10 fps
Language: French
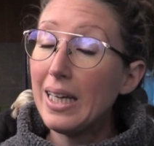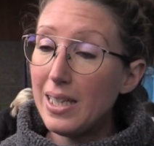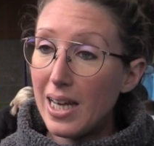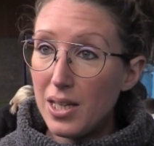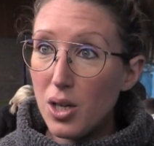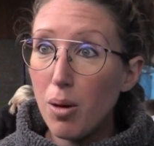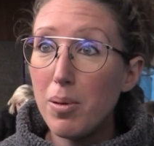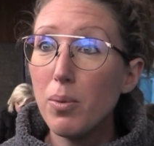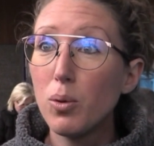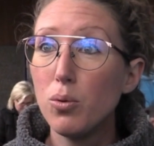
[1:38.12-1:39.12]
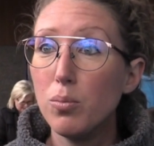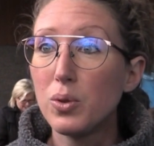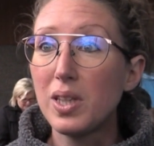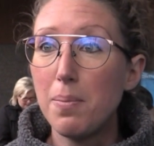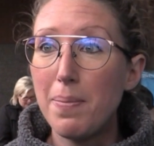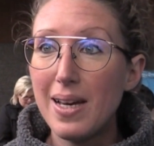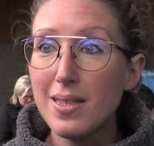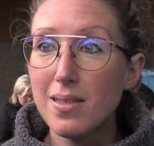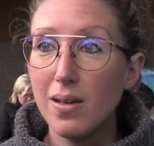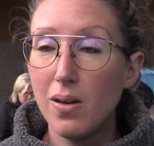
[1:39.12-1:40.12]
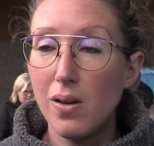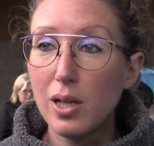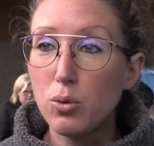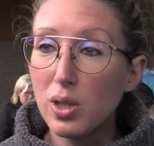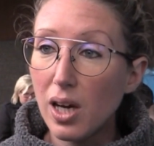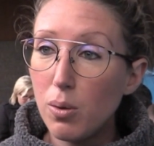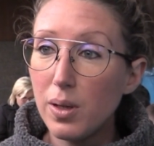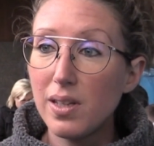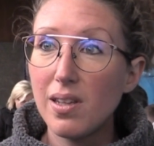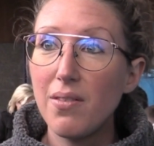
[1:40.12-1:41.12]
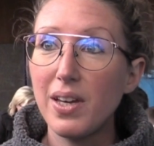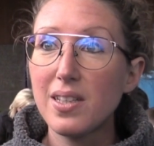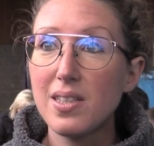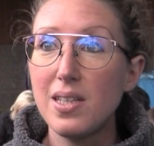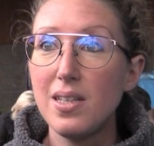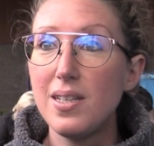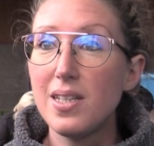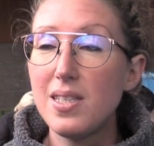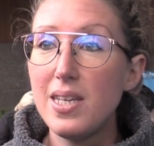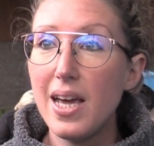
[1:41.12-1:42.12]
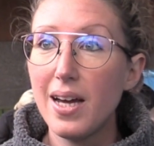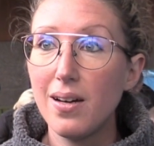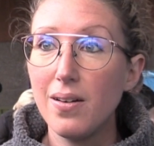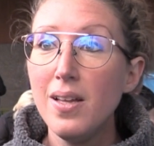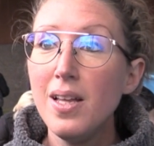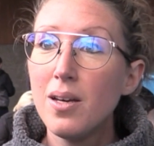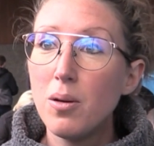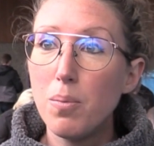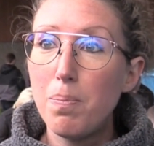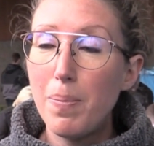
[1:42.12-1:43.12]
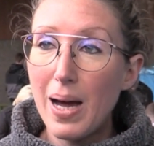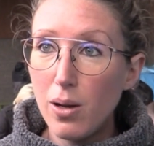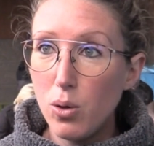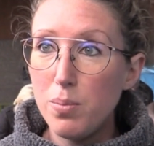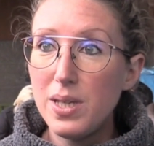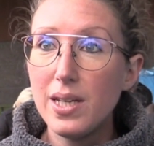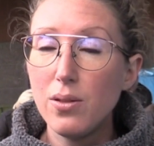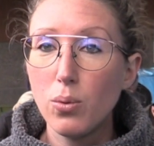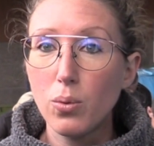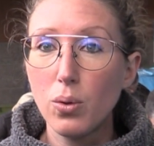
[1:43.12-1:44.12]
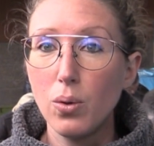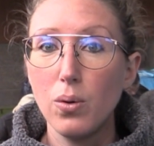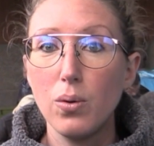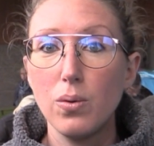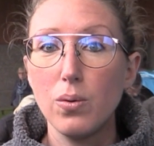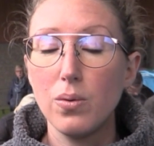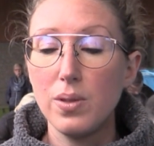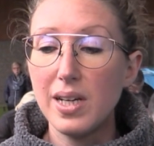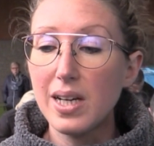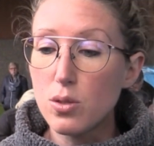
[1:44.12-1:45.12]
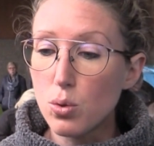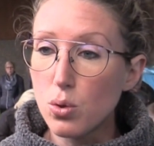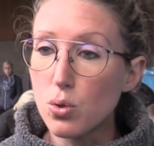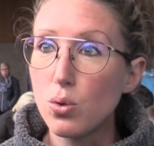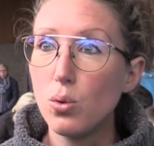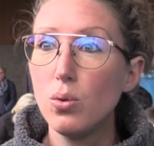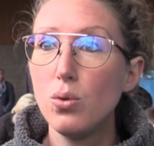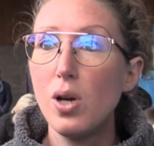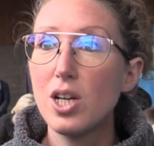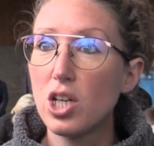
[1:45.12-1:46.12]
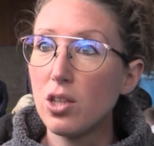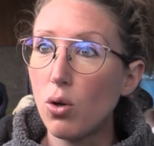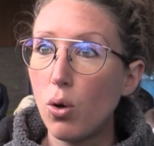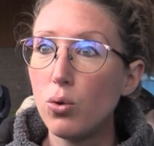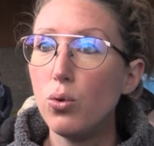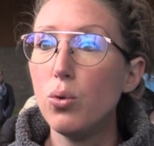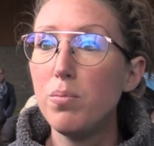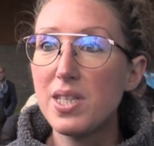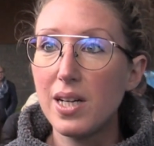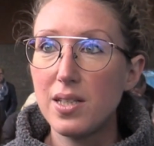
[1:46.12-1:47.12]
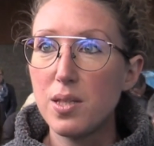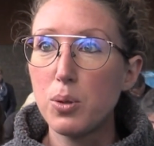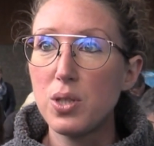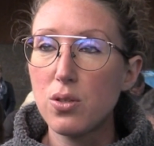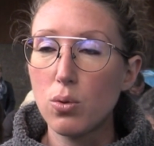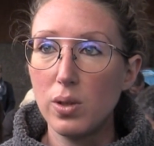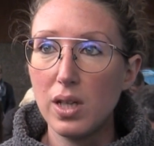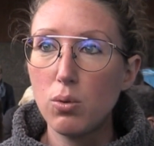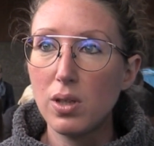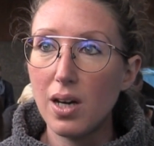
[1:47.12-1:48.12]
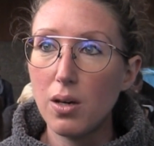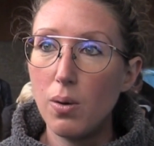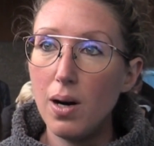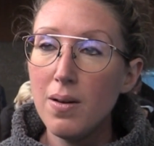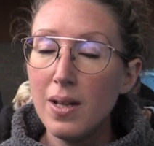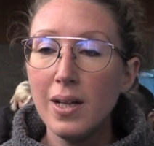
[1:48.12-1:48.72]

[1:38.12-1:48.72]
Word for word: Il y a énormément de monde qui passe. Les coups de ont été avertis dès hier euh, par le biais donc des réseaux sociaux, de la chaîne 32 mise à la disposition des coups de carquois